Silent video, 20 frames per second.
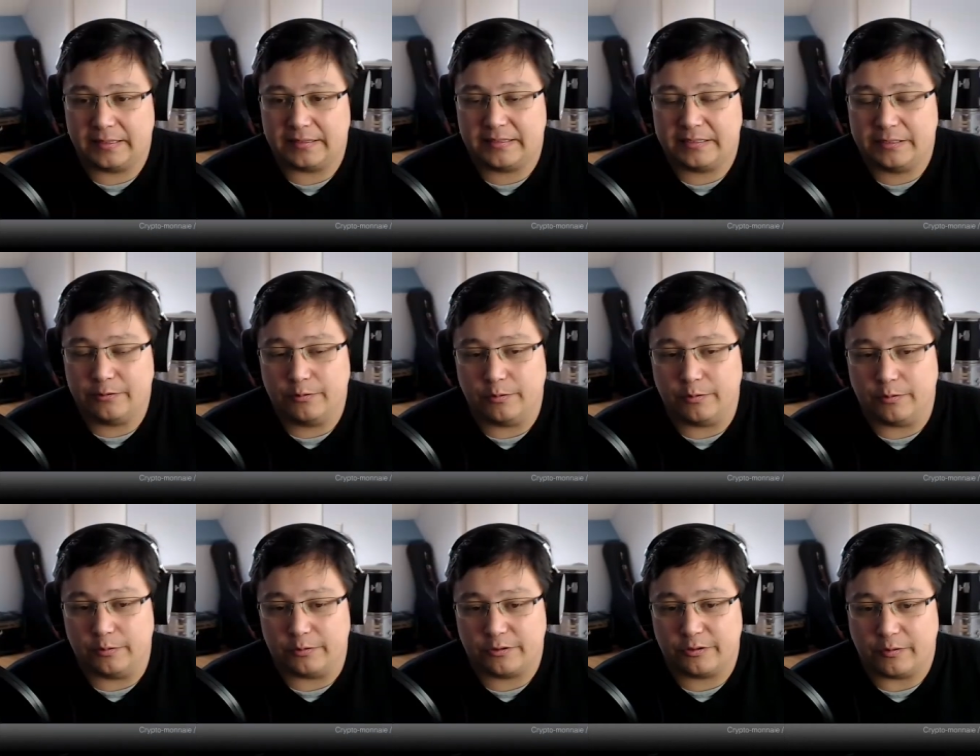
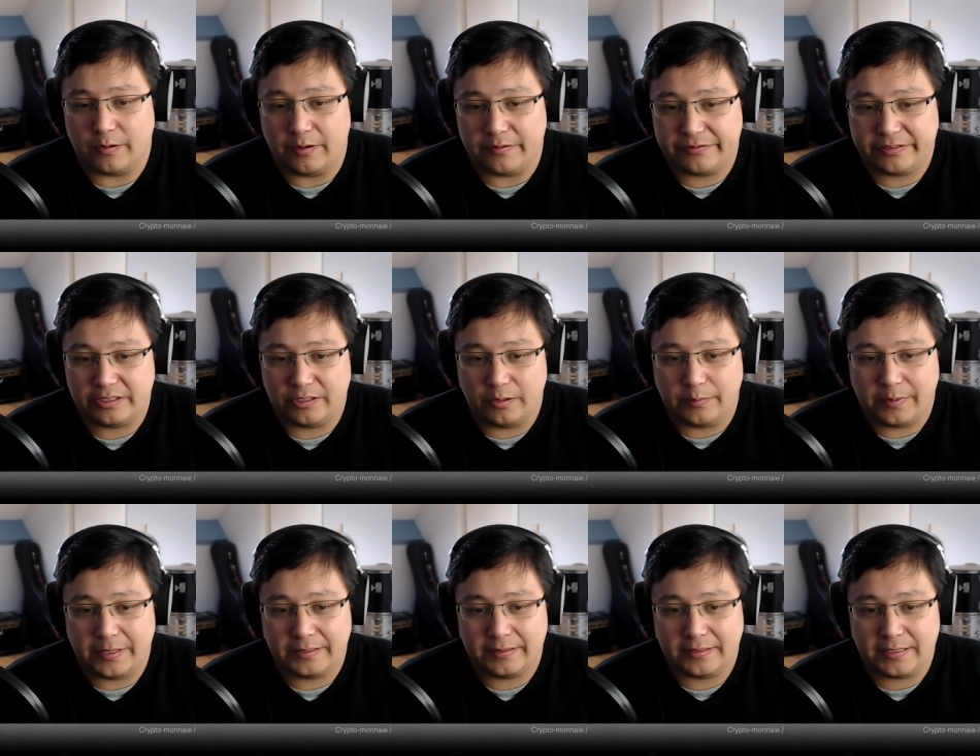ICO sont un
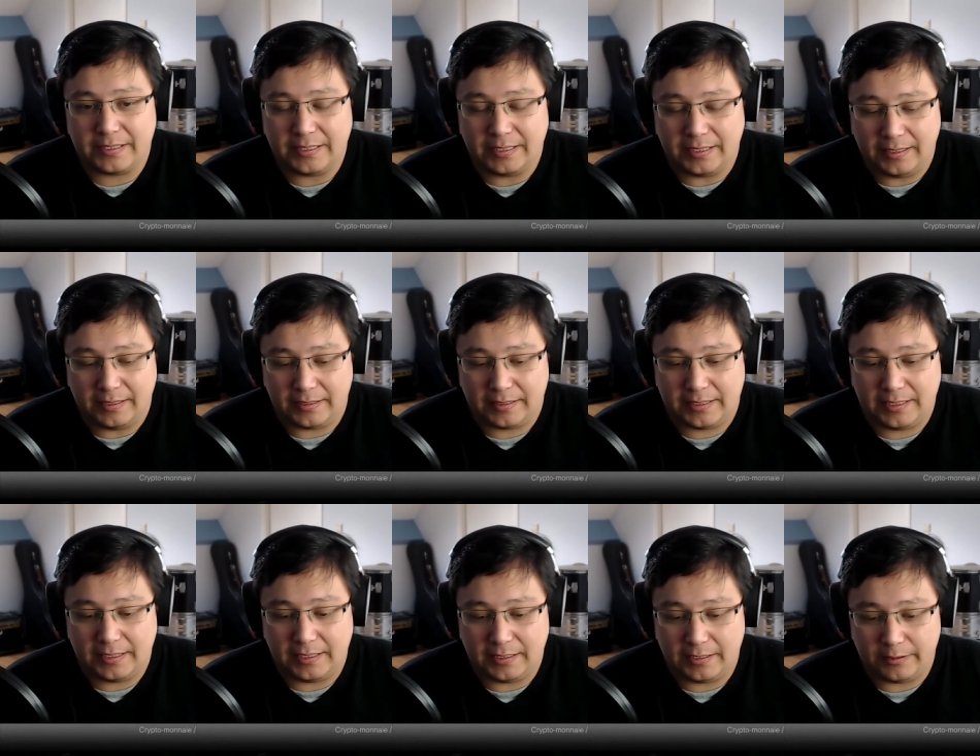phénomène qui
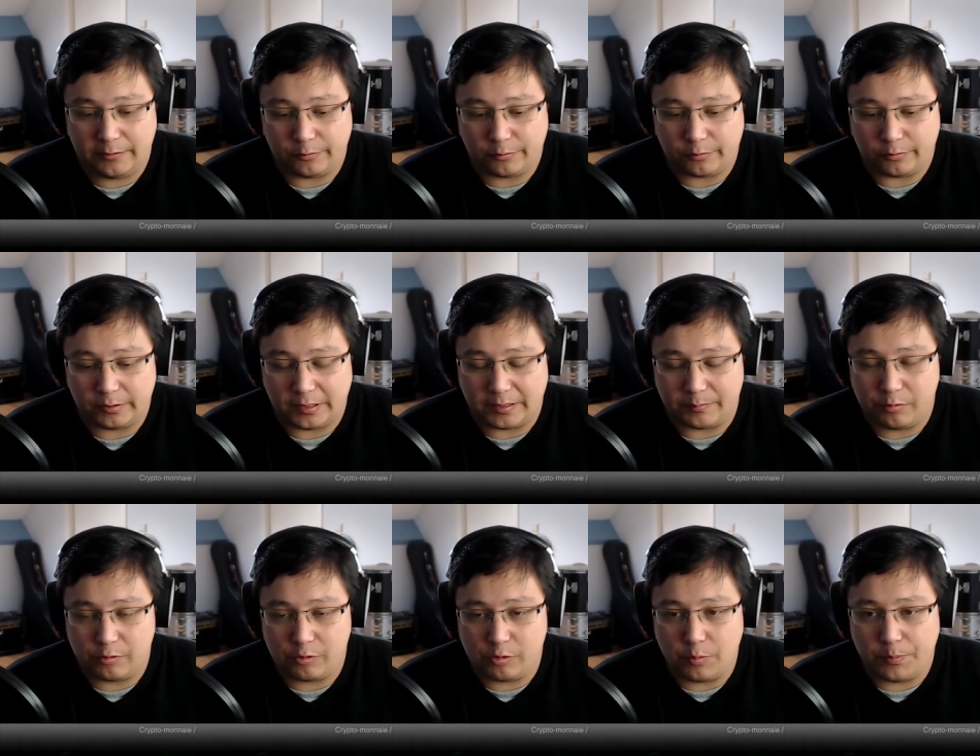est, dont on a
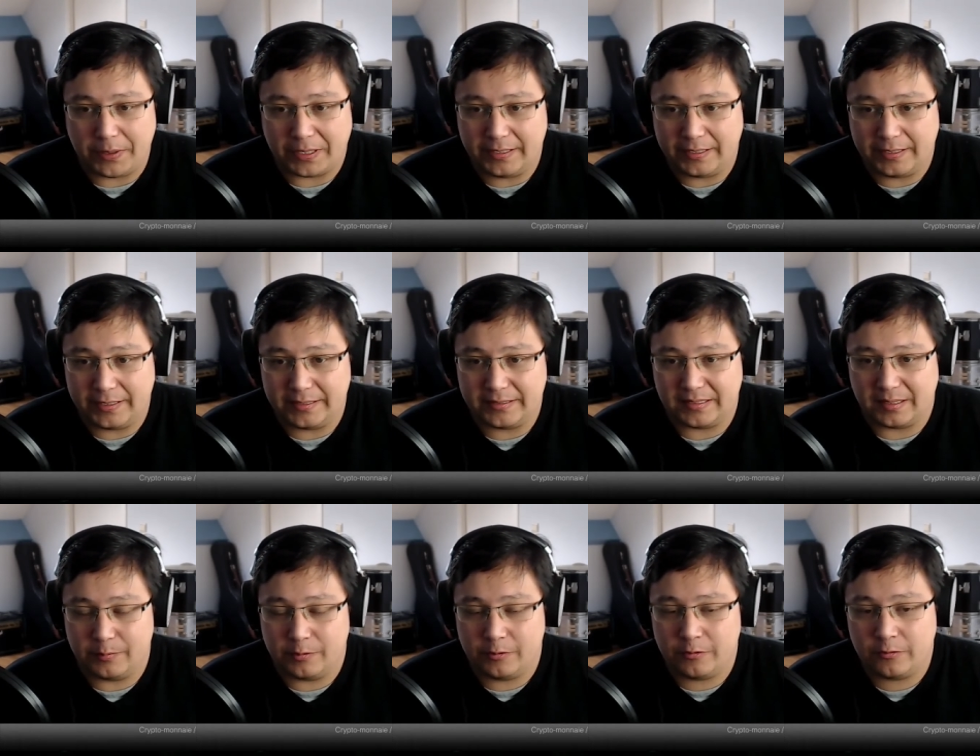beaucoup parlé
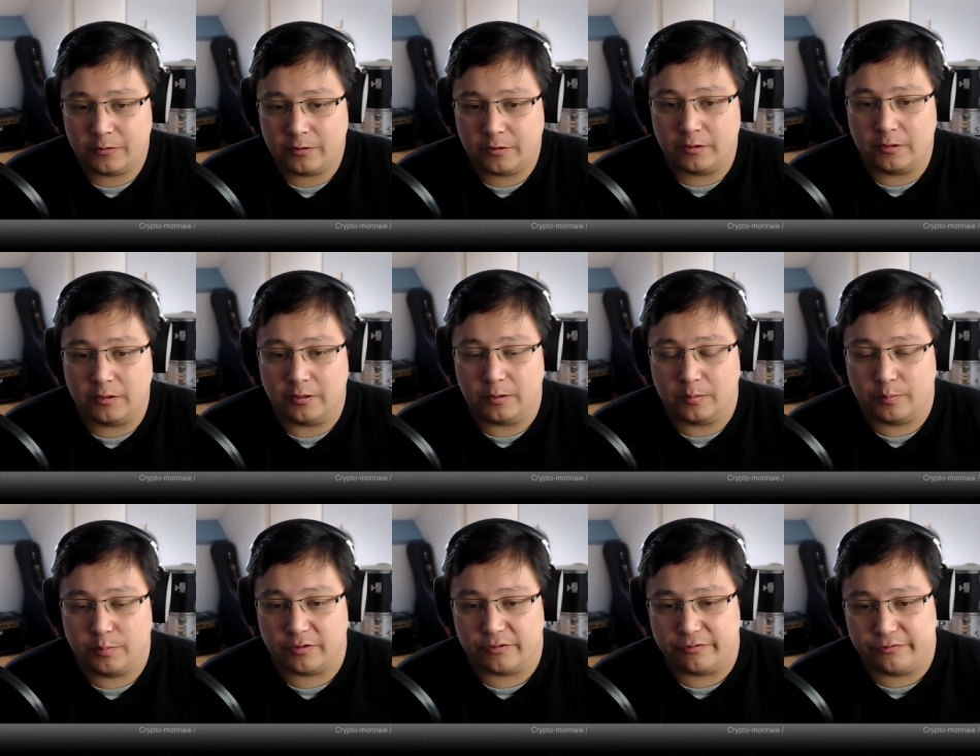récemment. Euh,
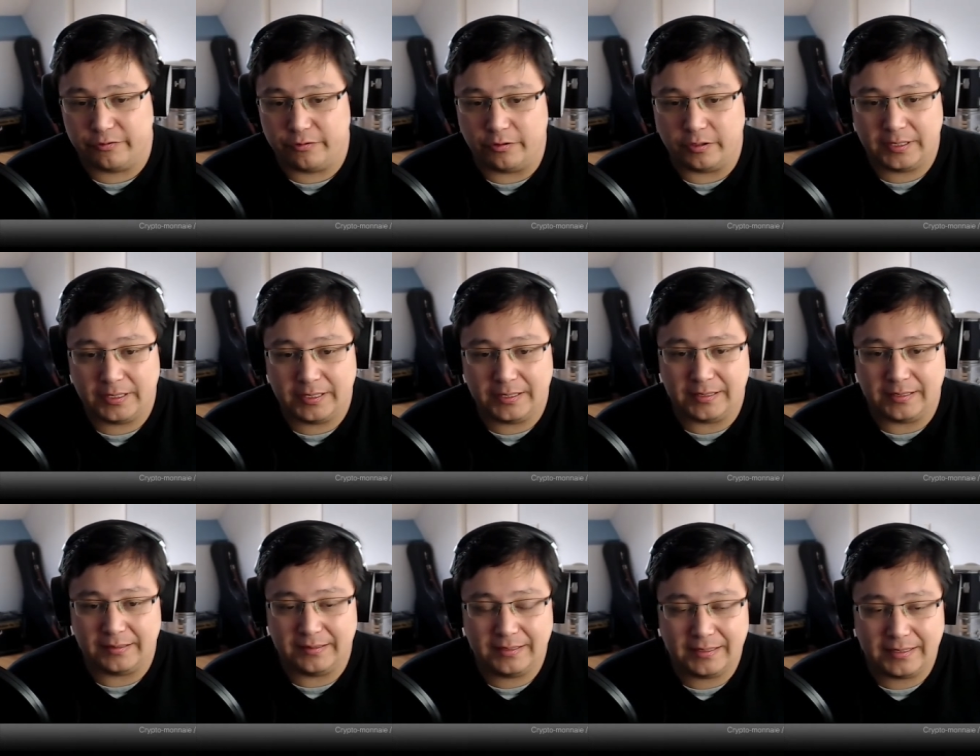pour vous donner une
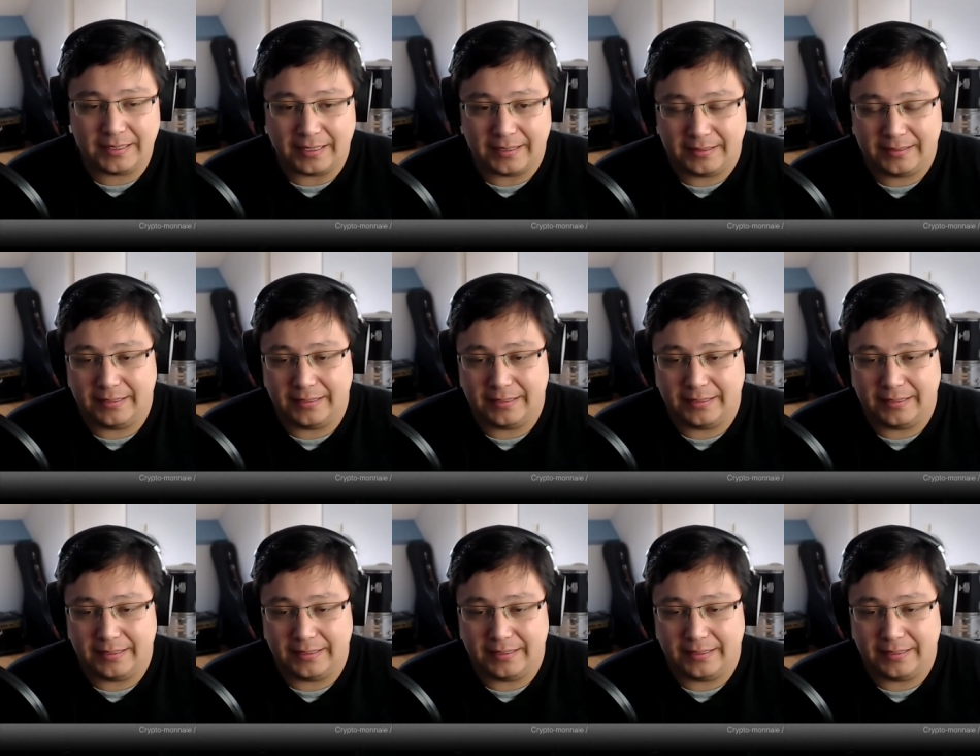idée, il y, a, des